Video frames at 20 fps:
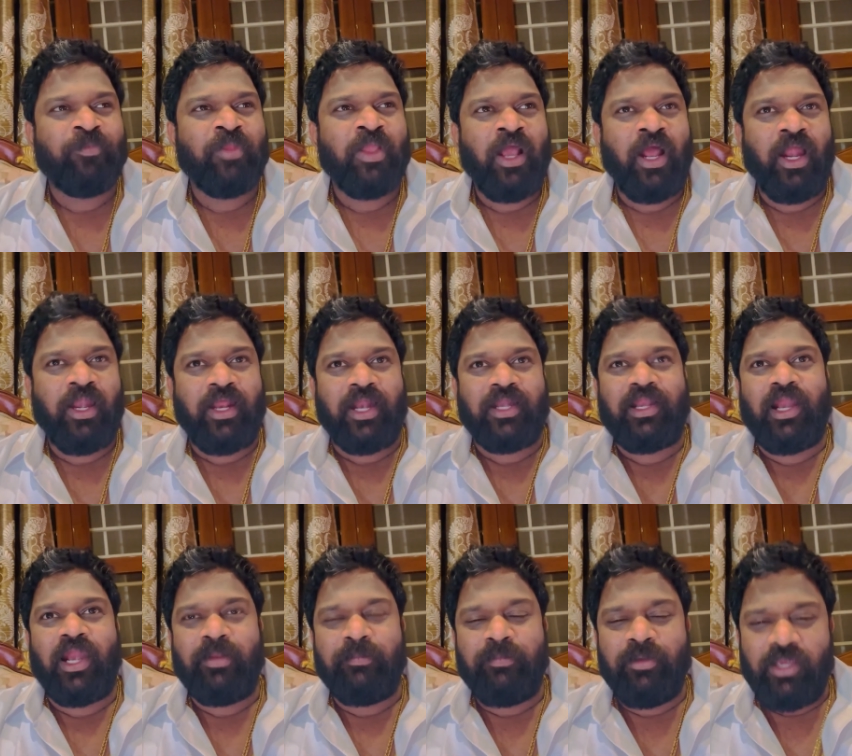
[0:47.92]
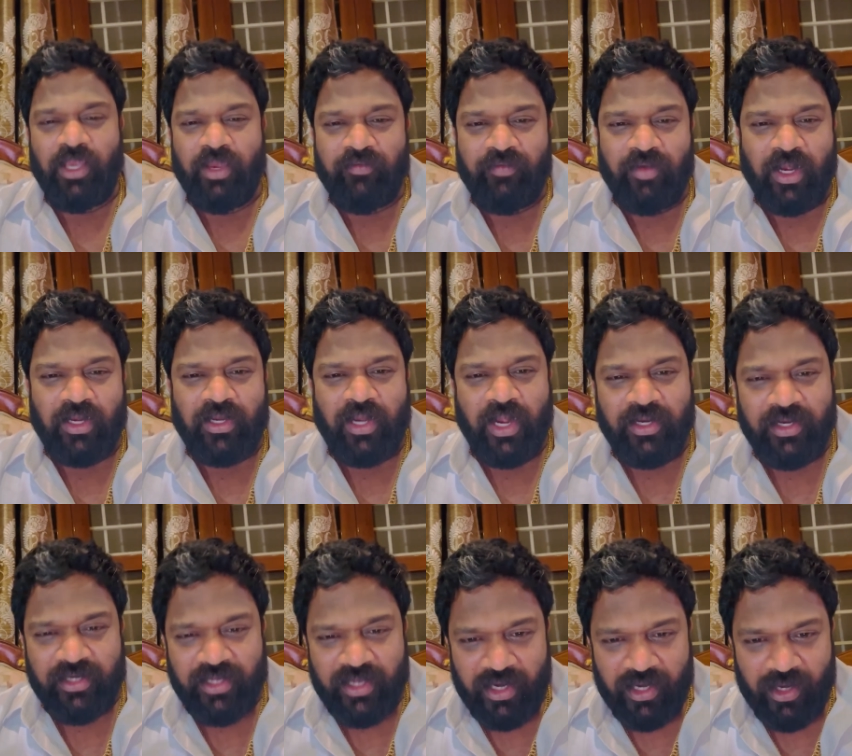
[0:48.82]
అంటే అట్లాంటి బిహేవియర్ అట్లాంటి
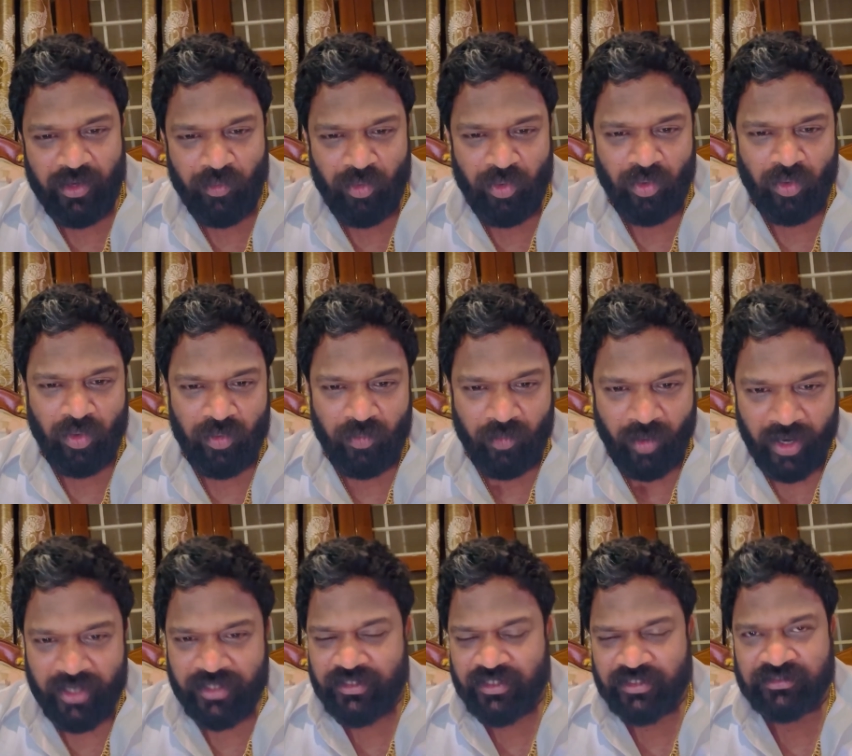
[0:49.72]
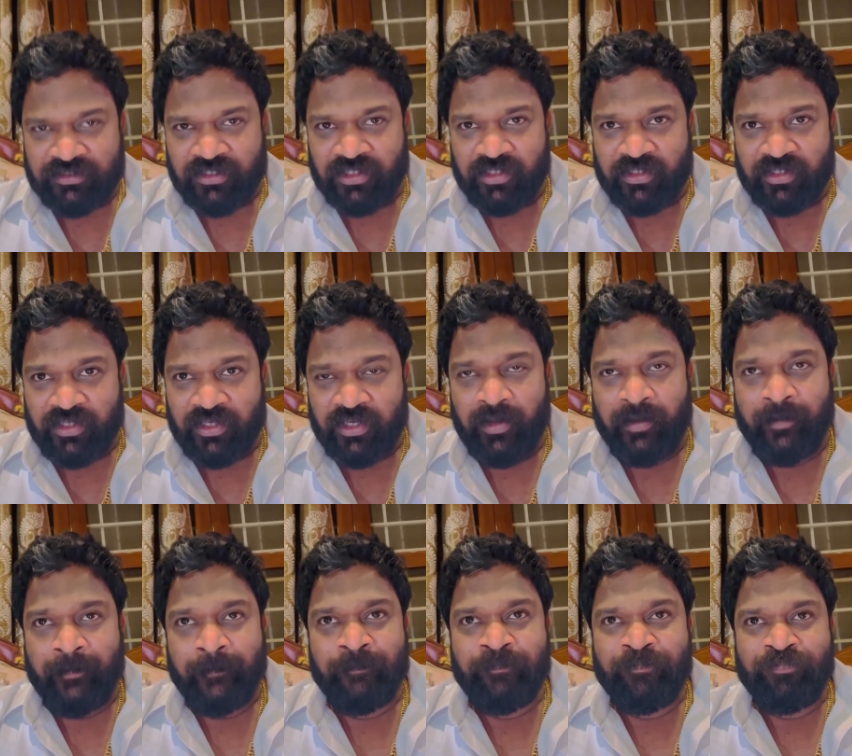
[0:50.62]
డిఎన్ఏ ఉన్న వాళ్ళు వాళ్ళే చేస్తారు ఇది
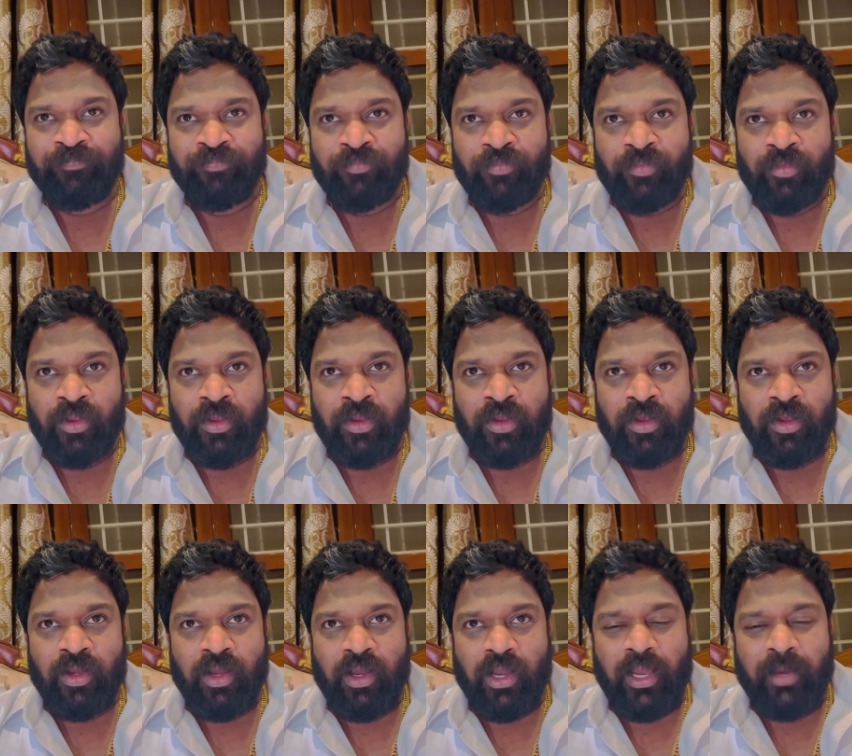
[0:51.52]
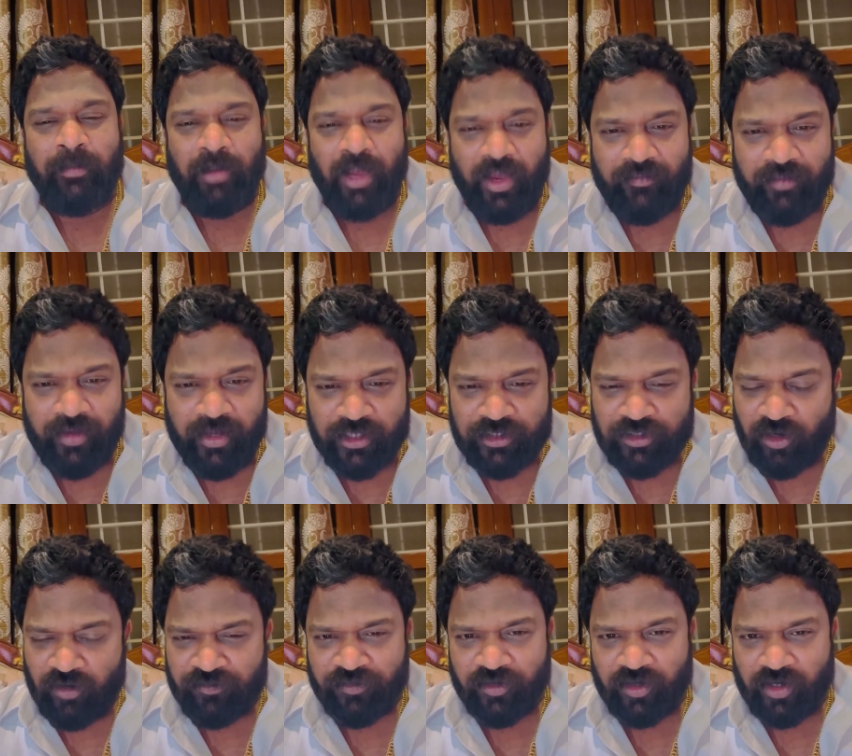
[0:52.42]
ఐఎమ్ హ్యావింగ్ ఏ
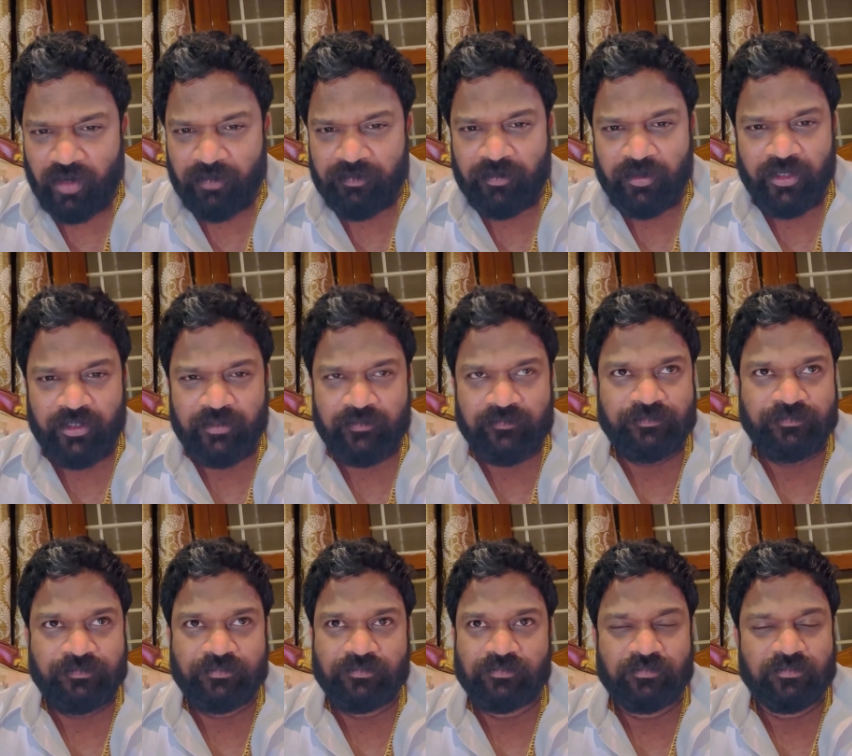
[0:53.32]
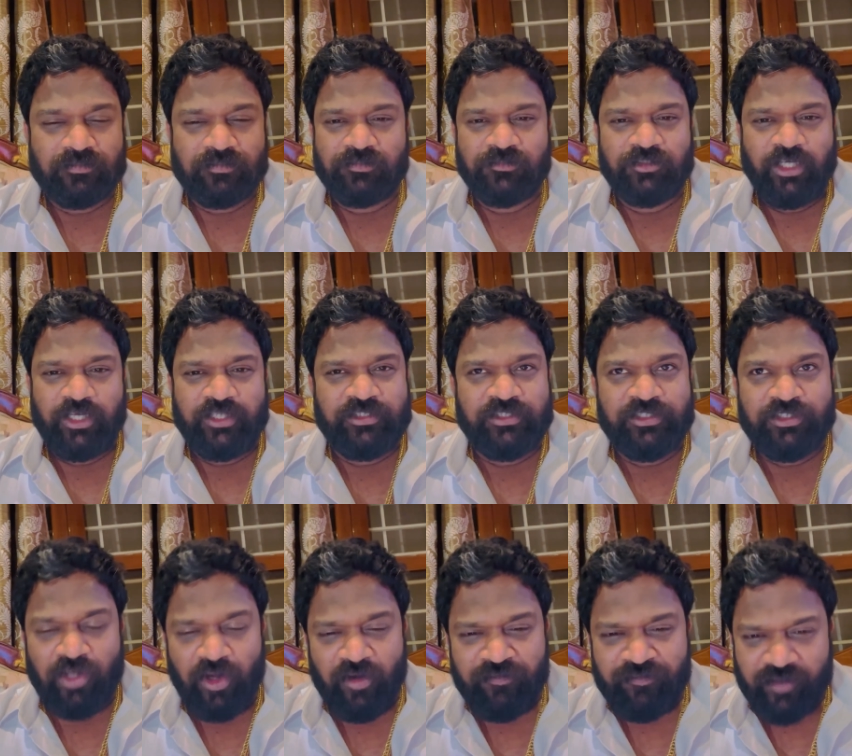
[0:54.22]
సాఫ్ట్వేర్ కంపెనీ జెనిసి
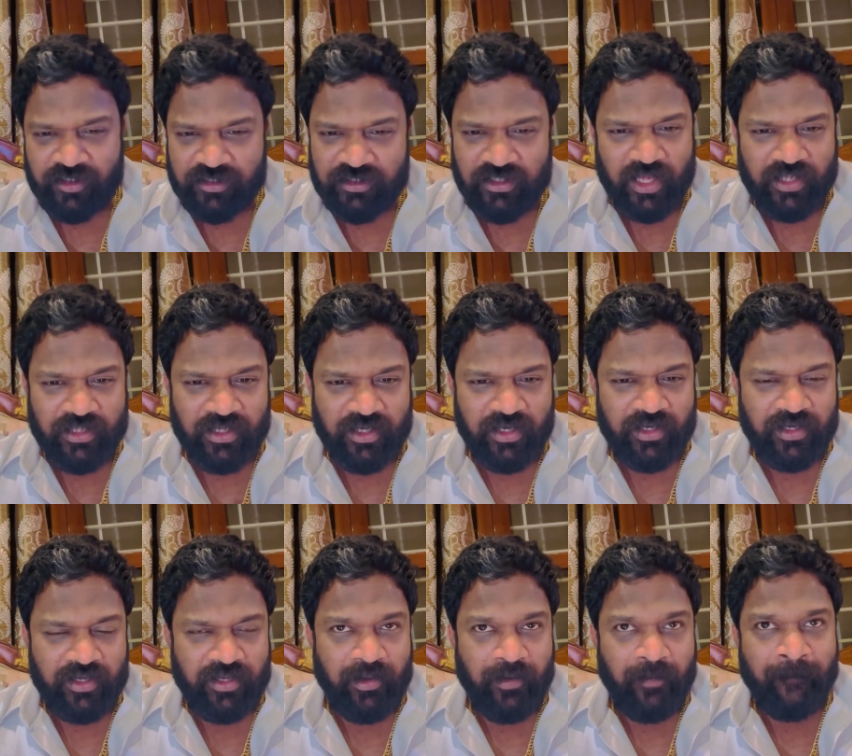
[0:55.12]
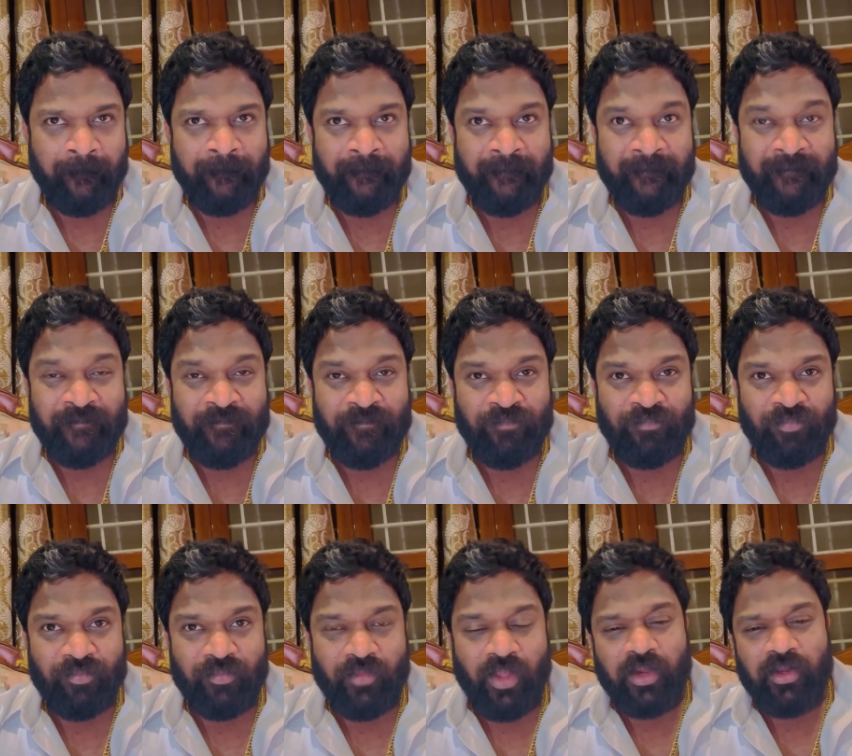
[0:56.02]
సాఫ్ట్వేర్స్ నాదేనండి
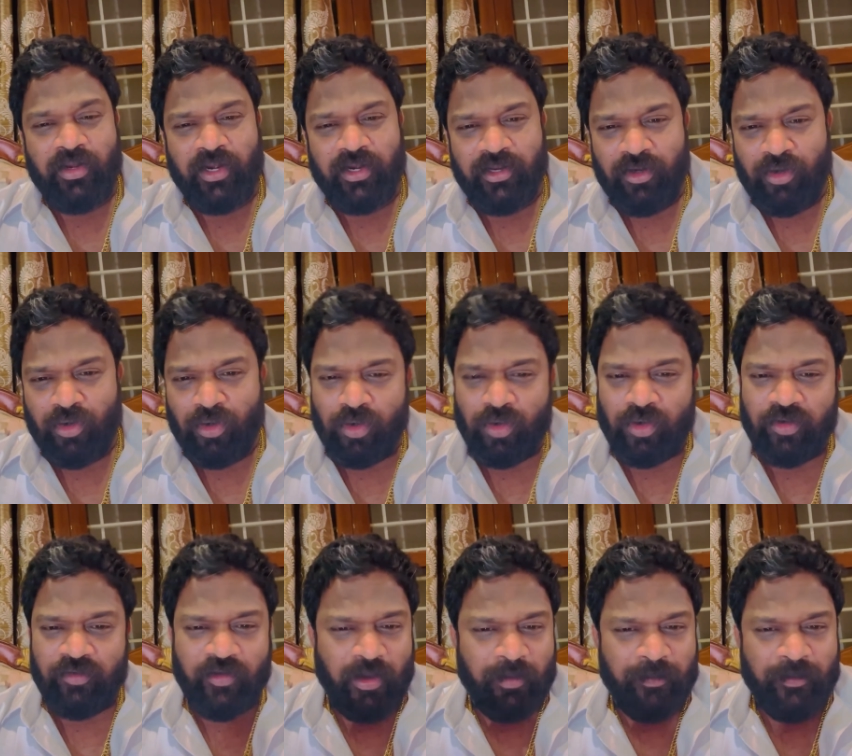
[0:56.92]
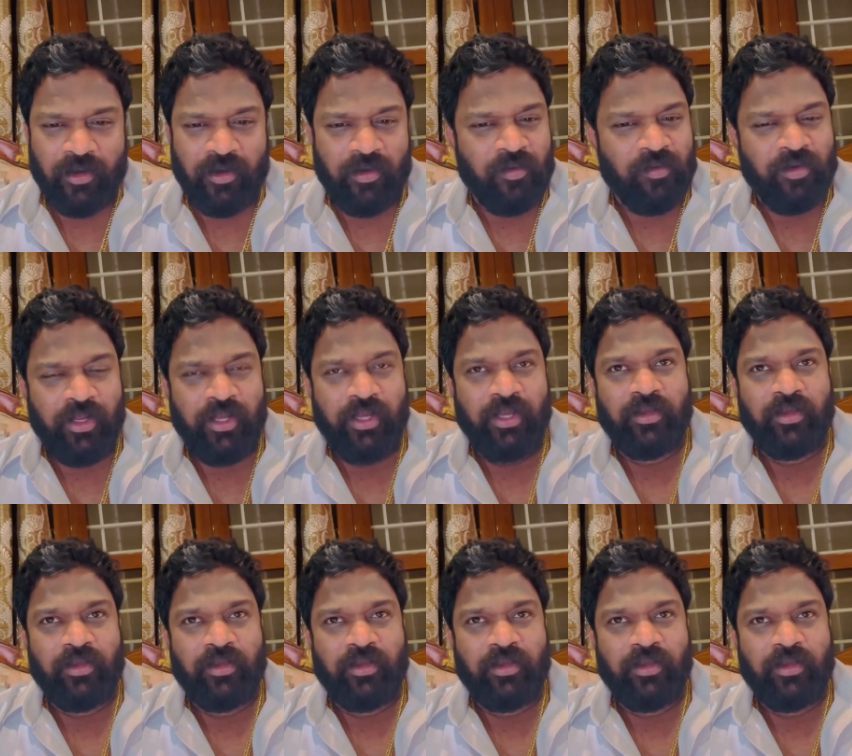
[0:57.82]
నాకు లండన్లో కూడా కొన్ని వ్యాపారాలు ఉన్నాయి